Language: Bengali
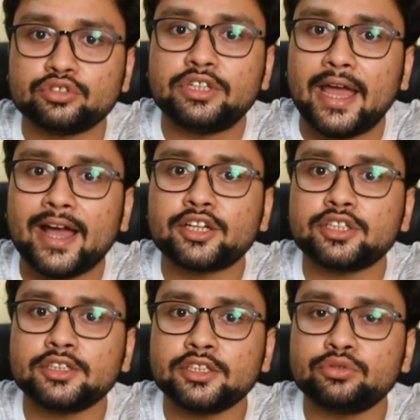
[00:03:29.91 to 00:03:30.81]
যদি
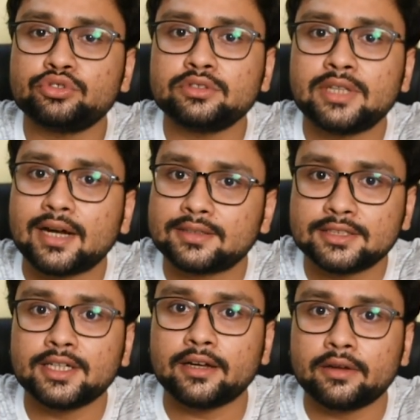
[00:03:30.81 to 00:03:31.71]
একসাথে দুজন থাকতে
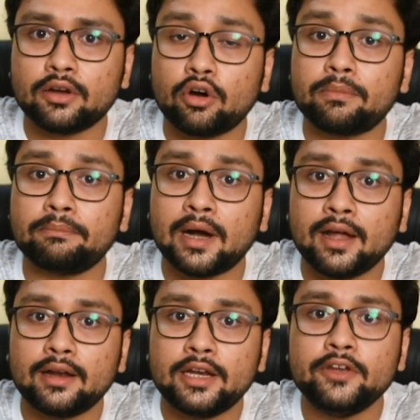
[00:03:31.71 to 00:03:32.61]
চায় বা
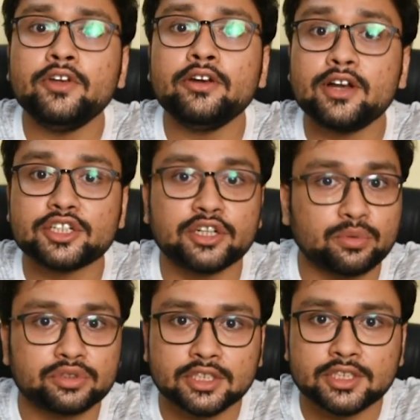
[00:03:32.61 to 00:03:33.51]
লিভ ইন রিলেশন
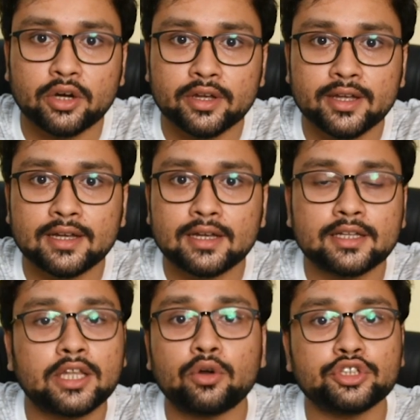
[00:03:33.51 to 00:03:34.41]
করতে চাও
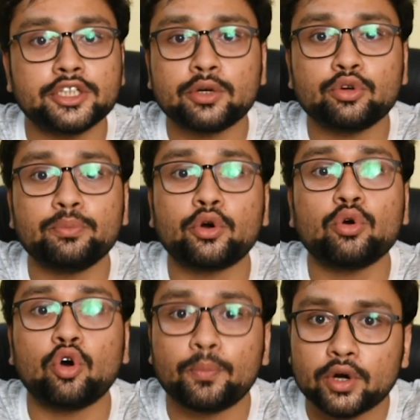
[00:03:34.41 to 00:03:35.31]
তাহলে সেটা কোনো বড়
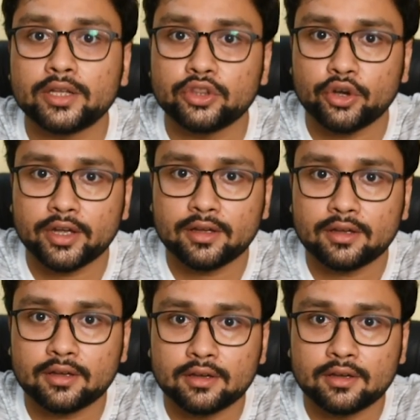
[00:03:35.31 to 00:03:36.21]
অপরাধ নয়
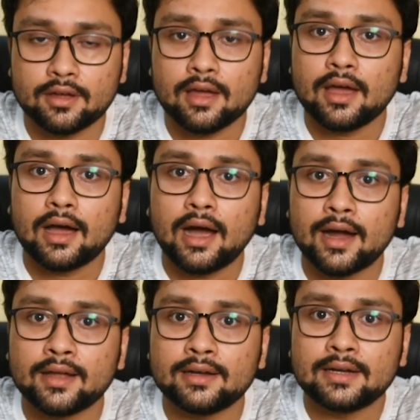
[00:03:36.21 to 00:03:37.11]

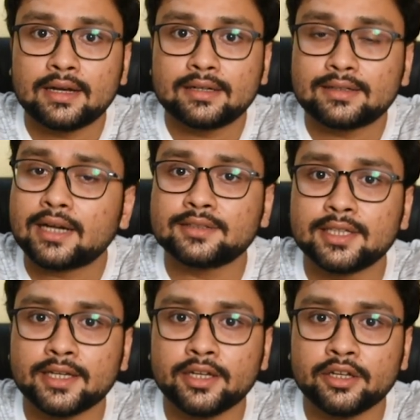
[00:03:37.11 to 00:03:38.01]
আর তার
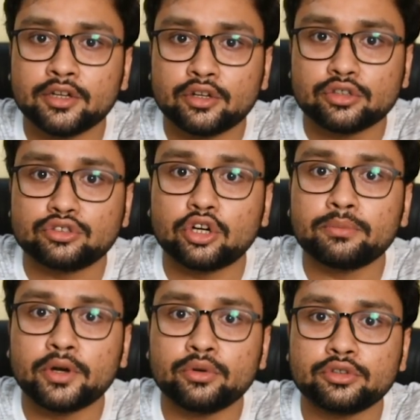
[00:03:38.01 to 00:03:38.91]
থেকে
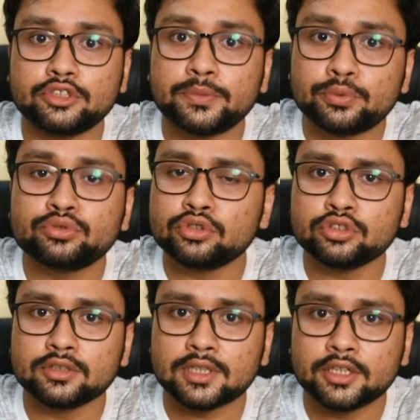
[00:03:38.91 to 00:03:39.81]
জন্মানো যে পুত্র
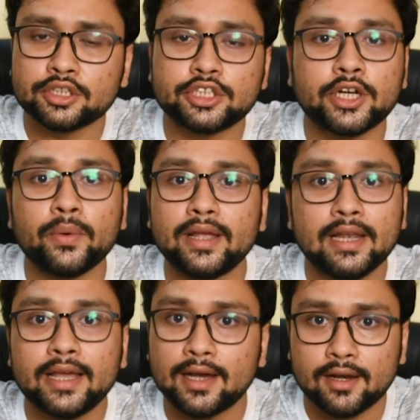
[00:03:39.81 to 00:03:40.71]
সন্তান সেটাও
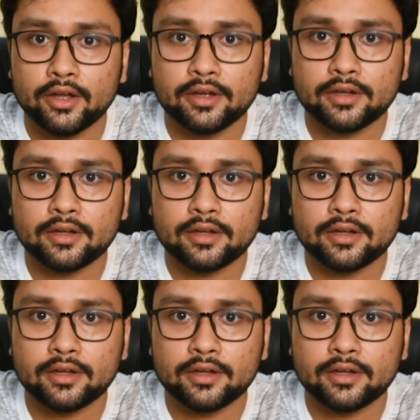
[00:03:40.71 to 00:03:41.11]
ইল্লিগাল না